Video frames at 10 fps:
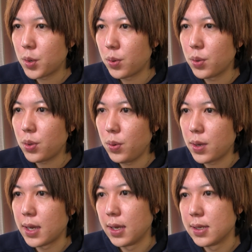この当
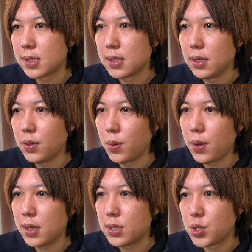該水溶
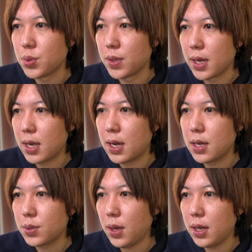液中で化
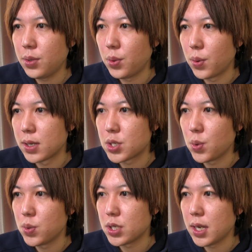学反応が
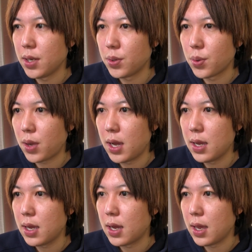生じていると考
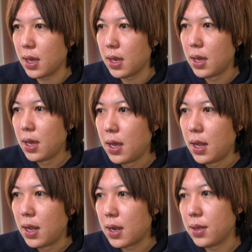え
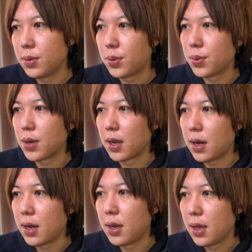られることか
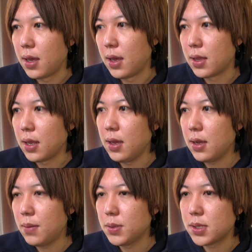ら、えー、添
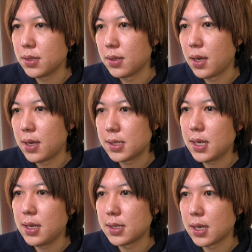加物、えー、
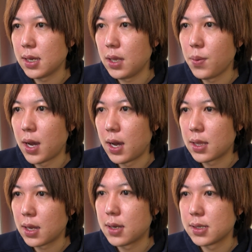製剤には
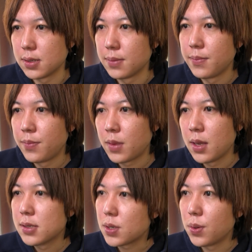当たらず
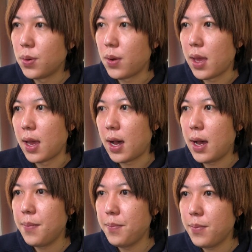その、えー、
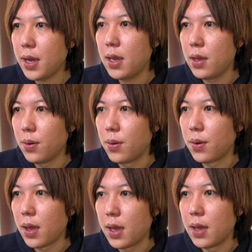販売
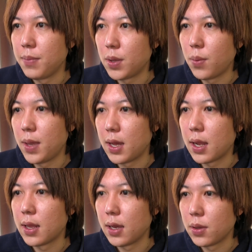を、えー、認めら
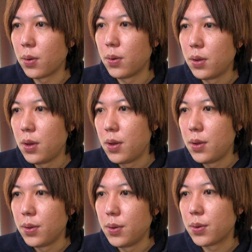れないと
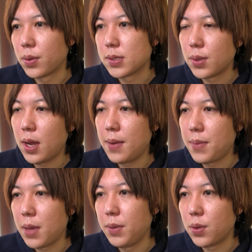いうことその販
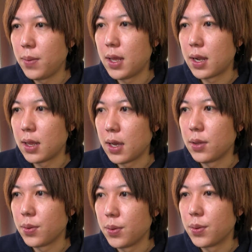売認められな
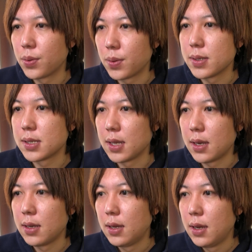いということです
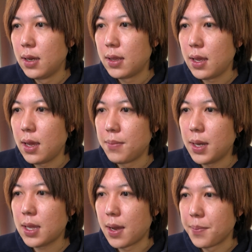ねで
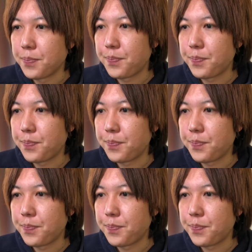また、